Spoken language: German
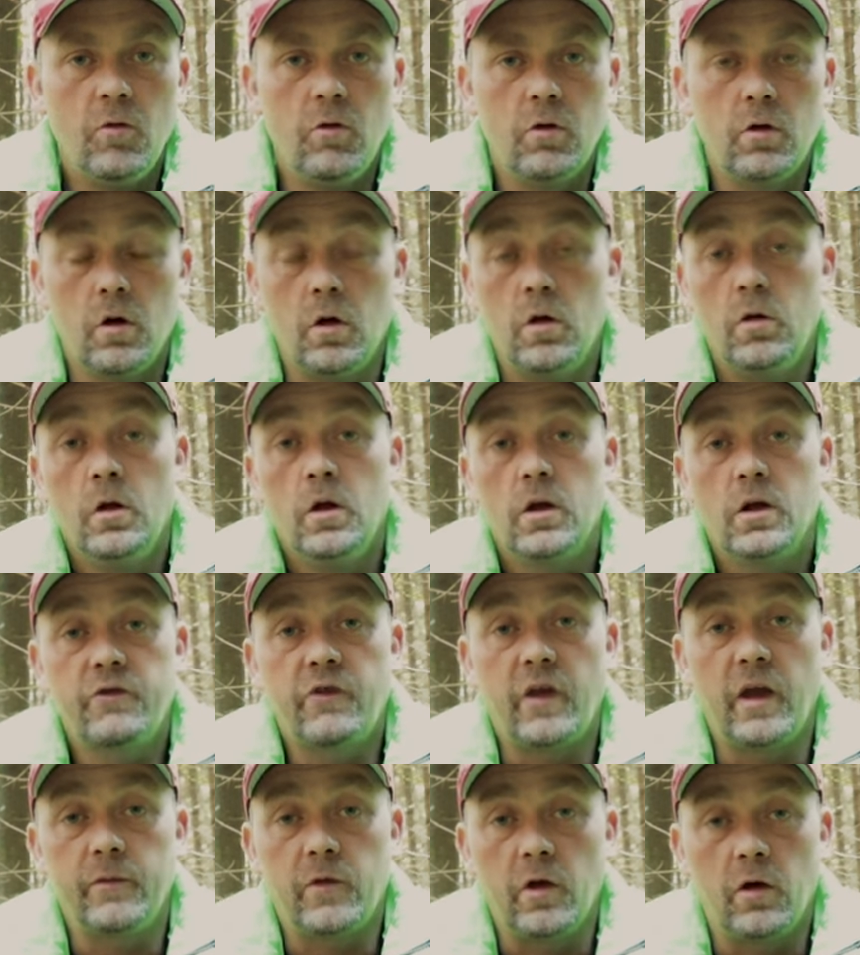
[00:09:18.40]
Oder
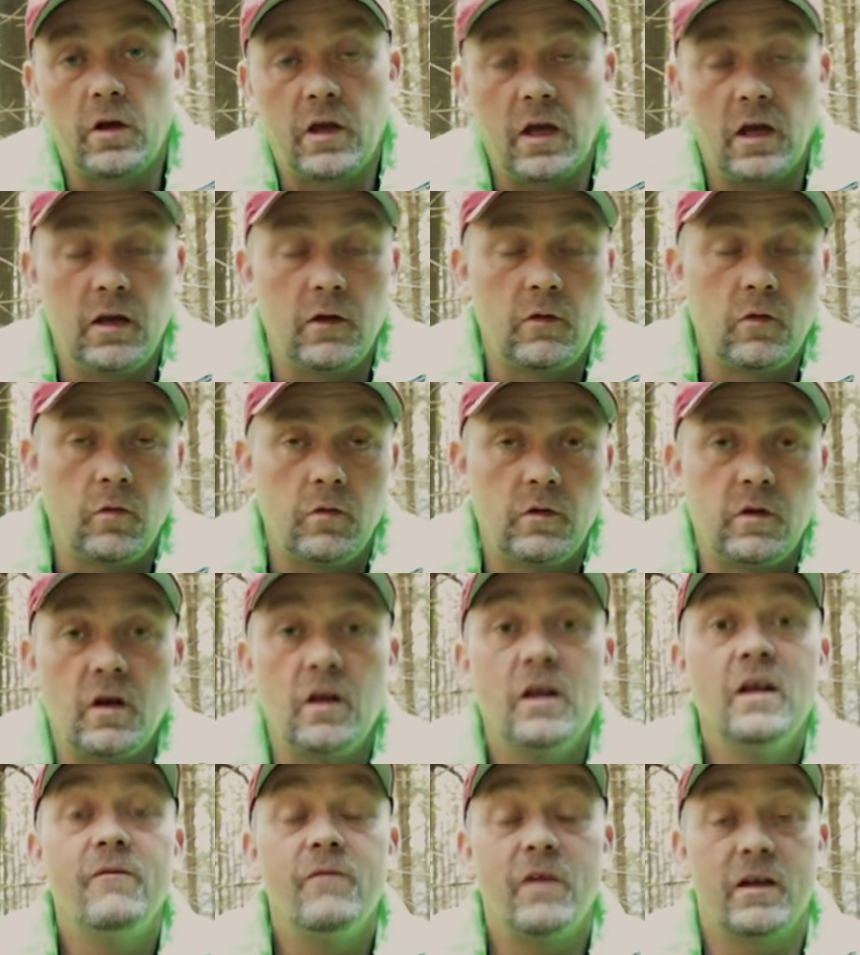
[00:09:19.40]
schreibt auch gerne
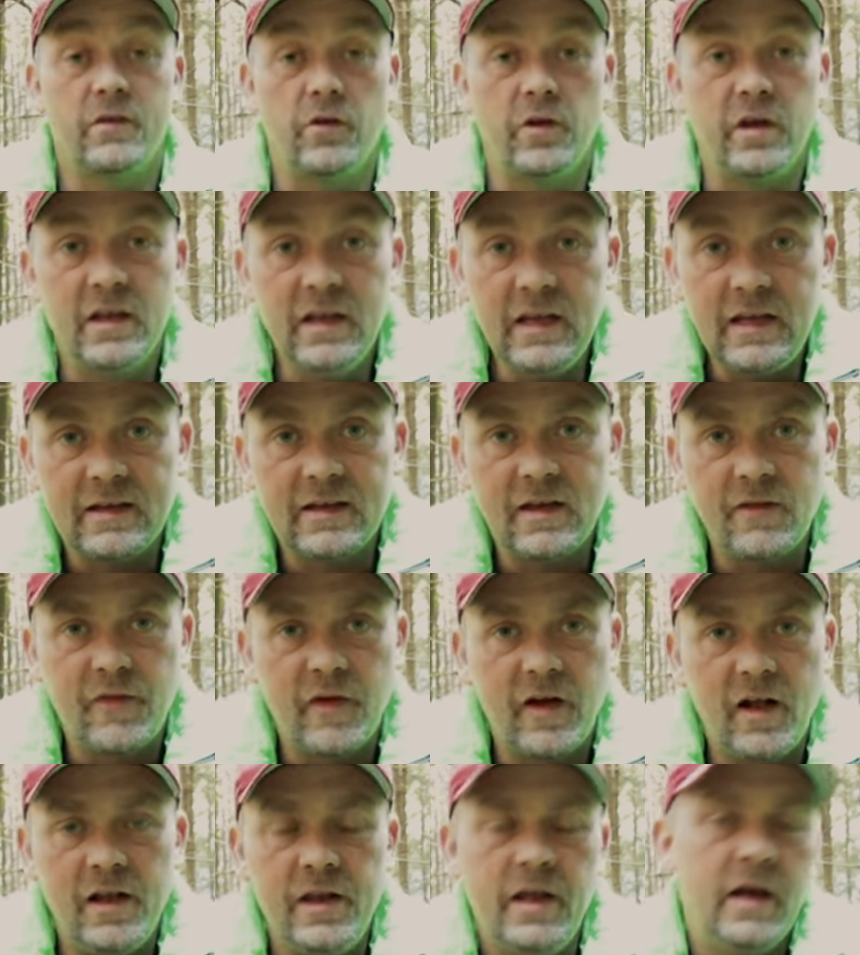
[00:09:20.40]
drunter, was euch nicht
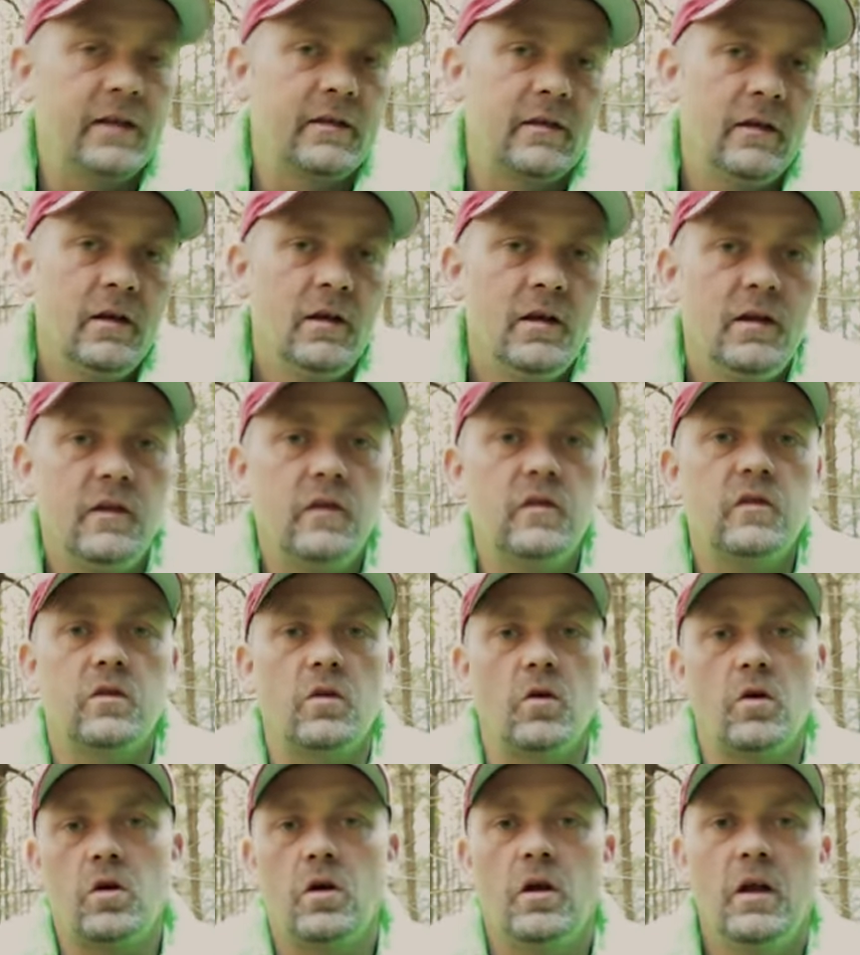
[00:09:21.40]
gefallen hat,
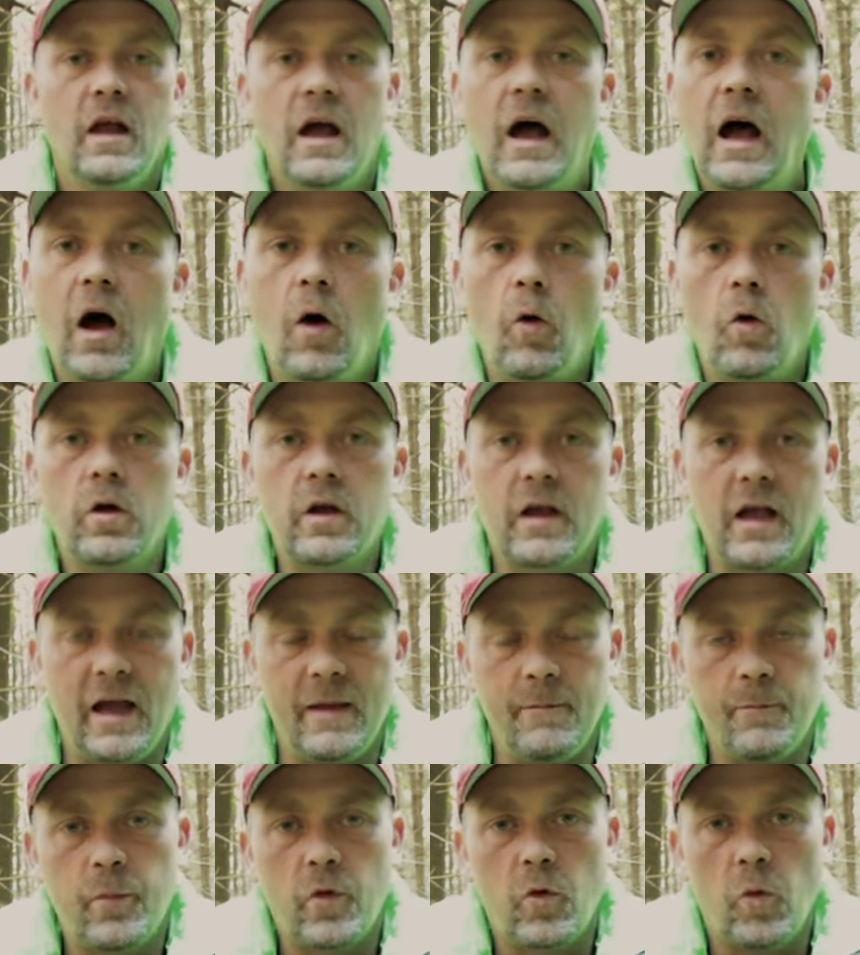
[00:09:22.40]
ist doch auch
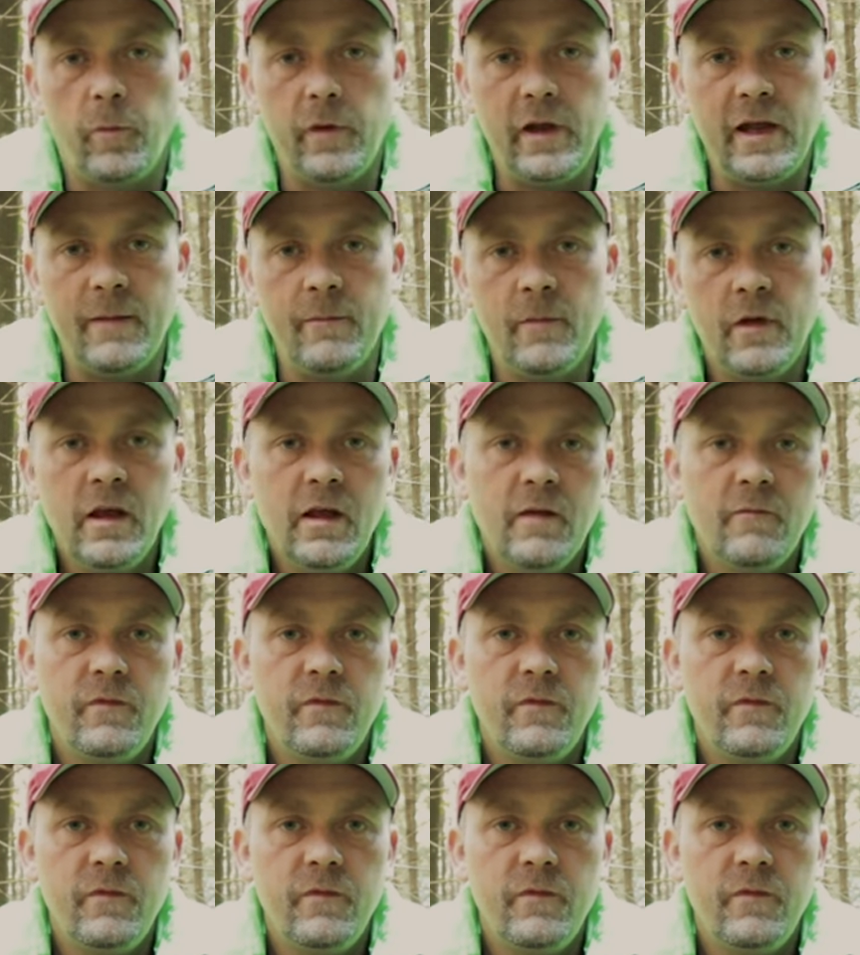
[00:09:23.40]
kein Problem.